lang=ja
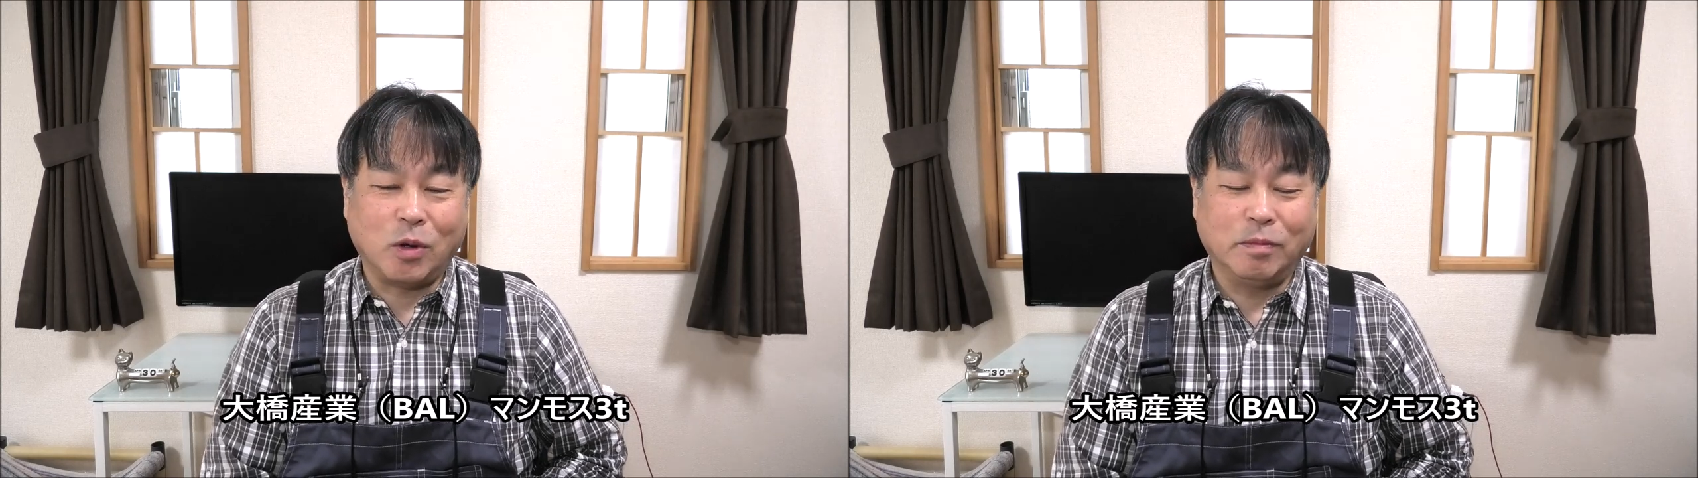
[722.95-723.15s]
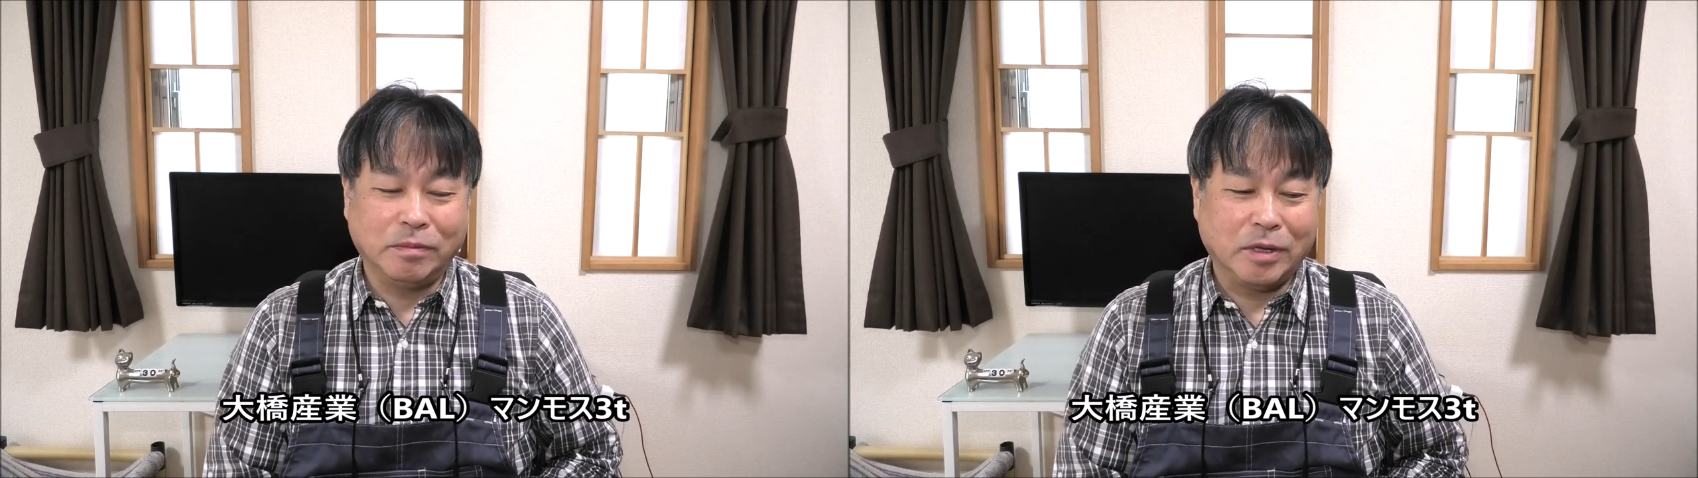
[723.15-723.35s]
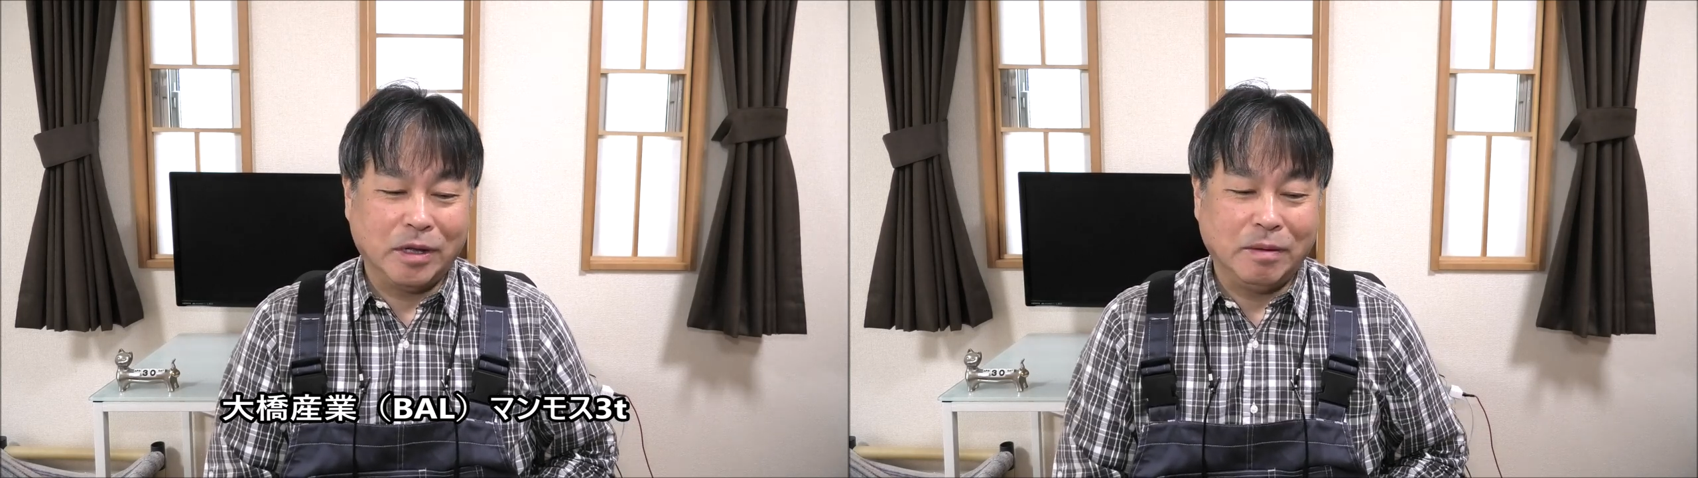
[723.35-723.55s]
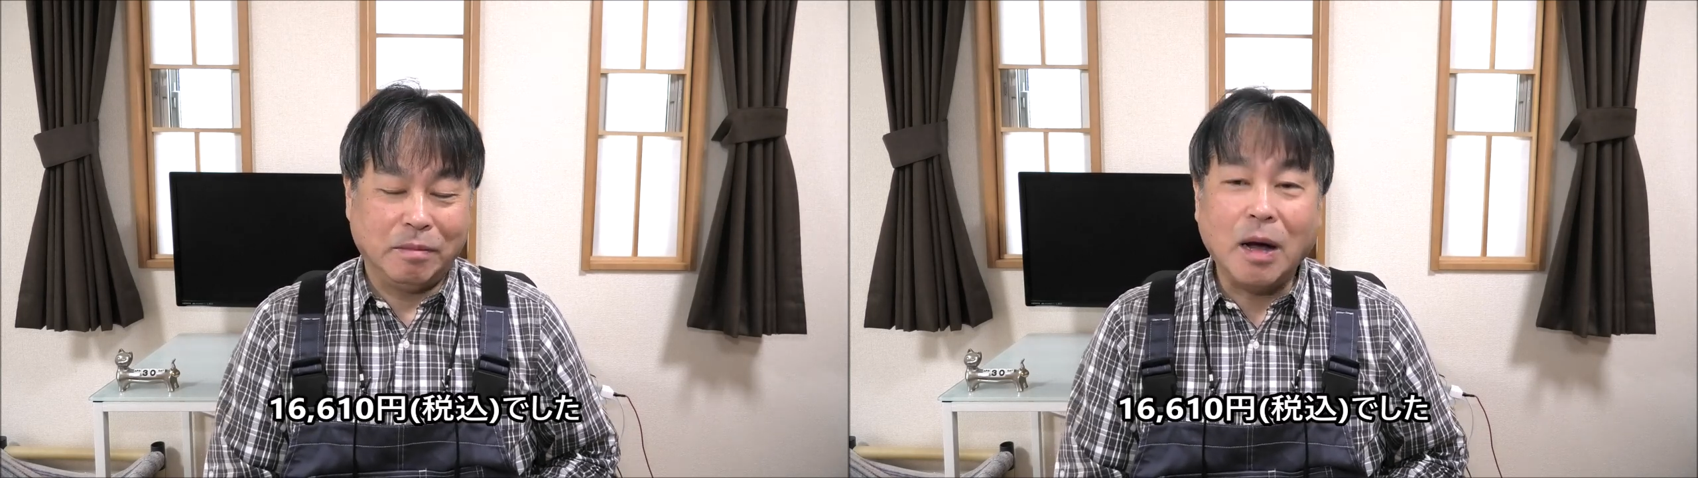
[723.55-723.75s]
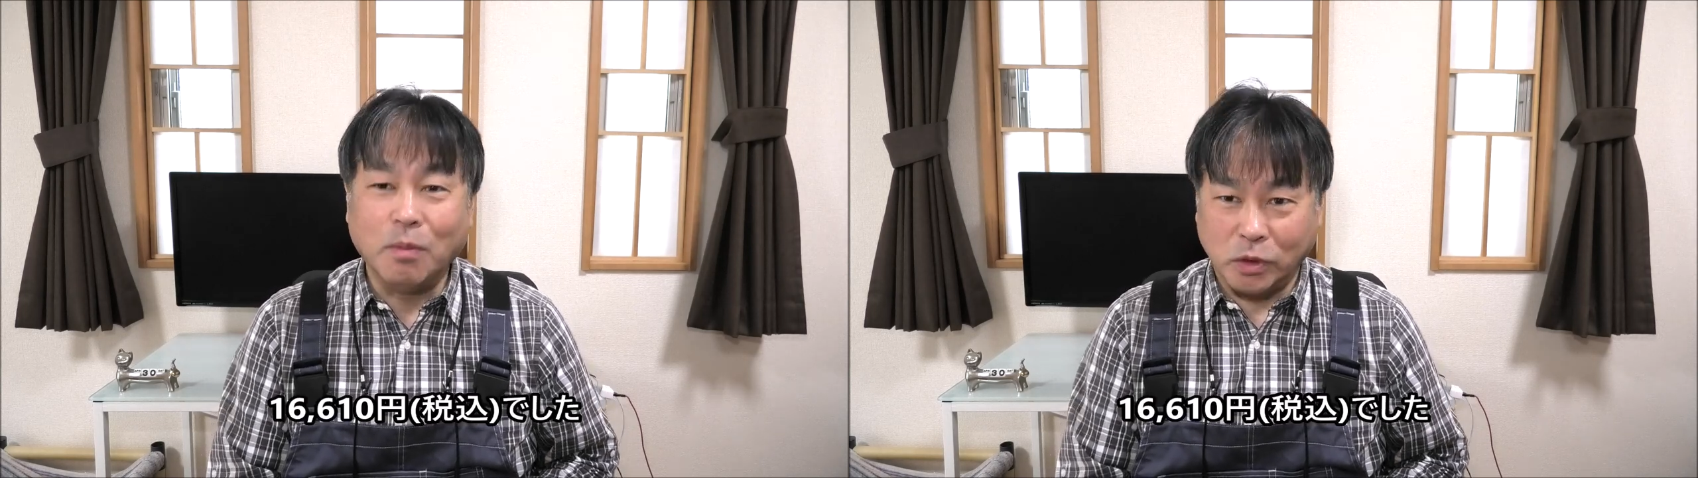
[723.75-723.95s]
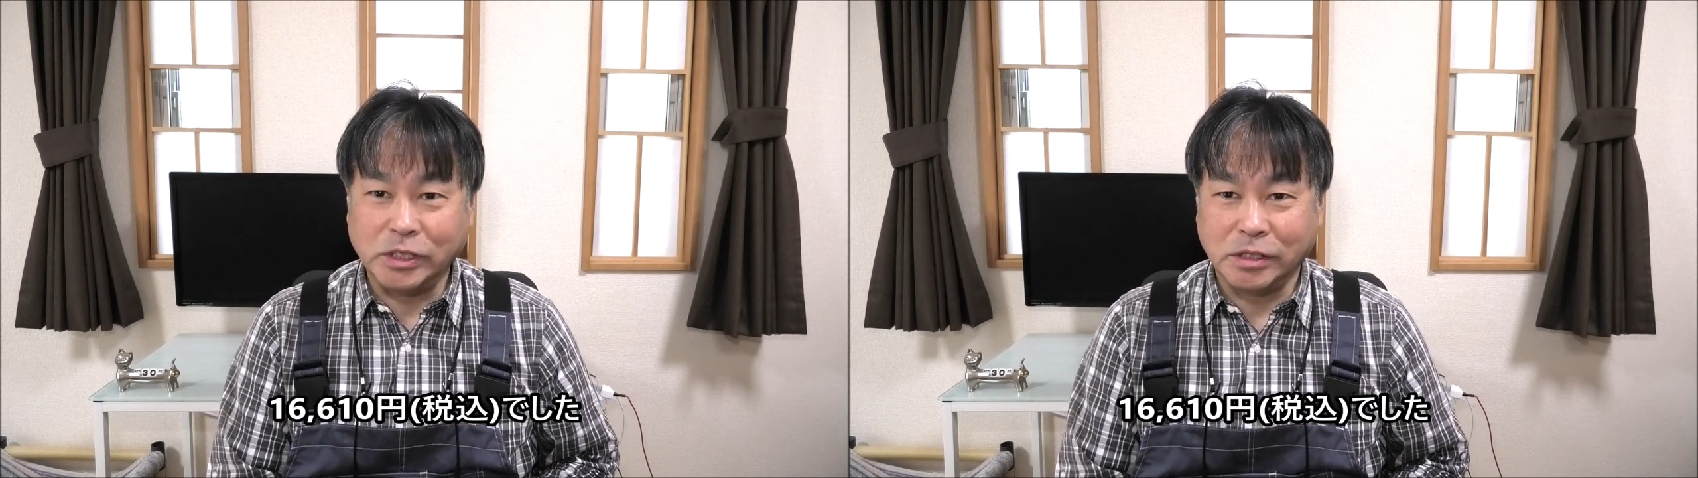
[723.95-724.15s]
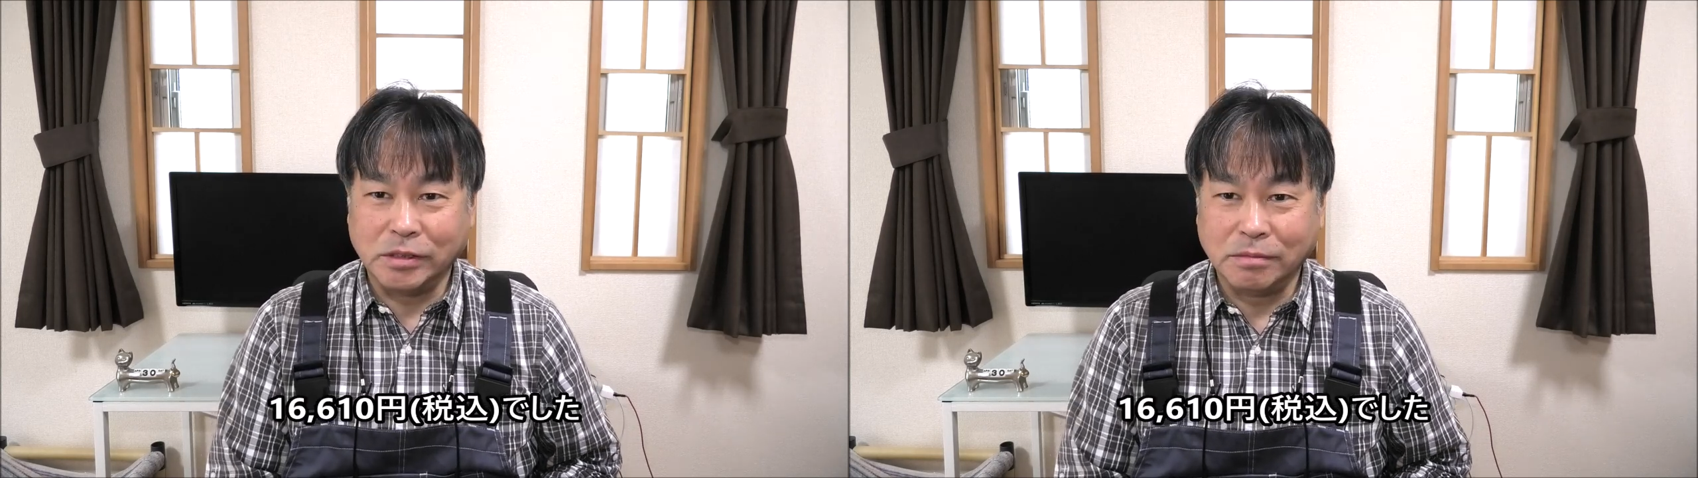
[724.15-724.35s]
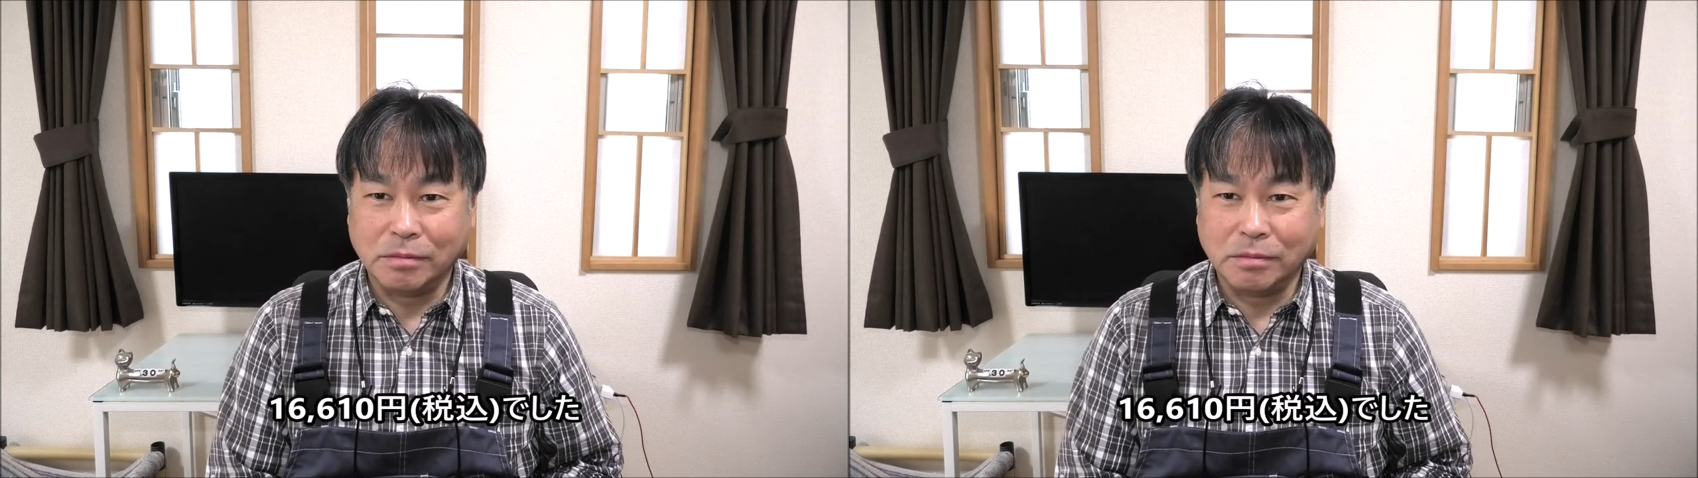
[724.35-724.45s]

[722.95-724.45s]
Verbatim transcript: トンマンモス、